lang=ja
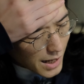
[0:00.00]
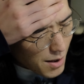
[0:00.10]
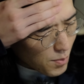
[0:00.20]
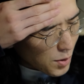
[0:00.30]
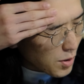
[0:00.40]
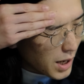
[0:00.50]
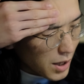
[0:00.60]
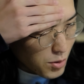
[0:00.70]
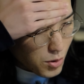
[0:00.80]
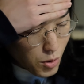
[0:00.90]
ね、僕
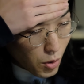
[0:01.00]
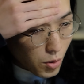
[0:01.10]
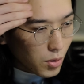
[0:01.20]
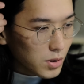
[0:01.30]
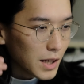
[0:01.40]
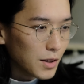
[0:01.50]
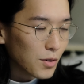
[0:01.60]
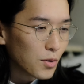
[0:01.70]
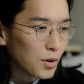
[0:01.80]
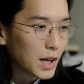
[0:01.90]
は高校生
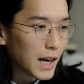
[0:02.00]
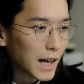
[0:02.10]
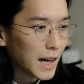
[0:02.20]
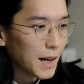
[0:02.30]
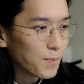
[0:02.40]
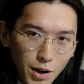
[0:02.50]
の頃から